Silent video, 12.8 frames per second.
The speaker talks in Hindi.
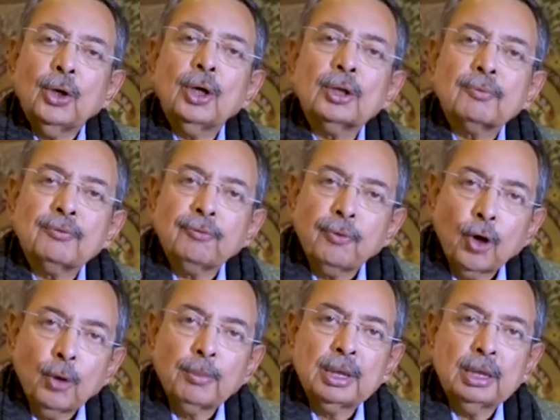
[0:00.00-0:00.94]
और
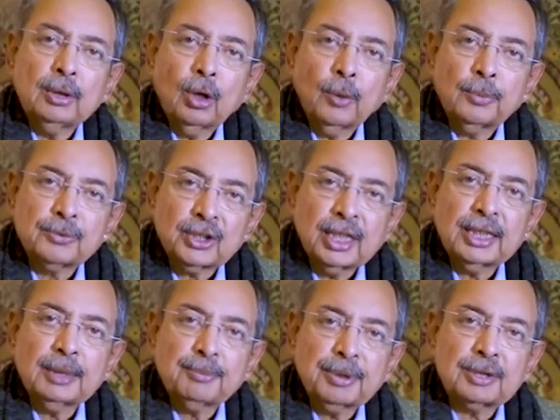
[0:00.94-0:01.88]
फॉर्मल
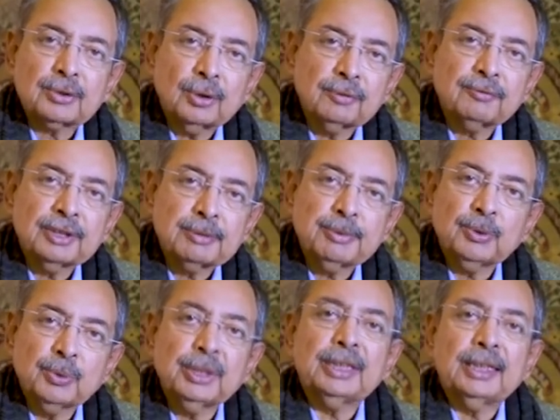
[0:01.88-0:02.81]
औपचारिक प्रेस कॉन्फ्रेंस भी
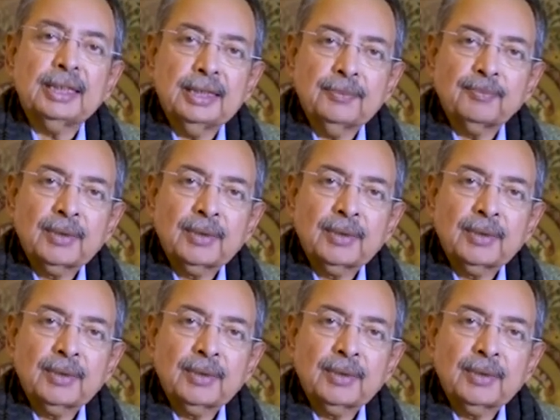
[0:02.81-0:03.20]
हुई हैं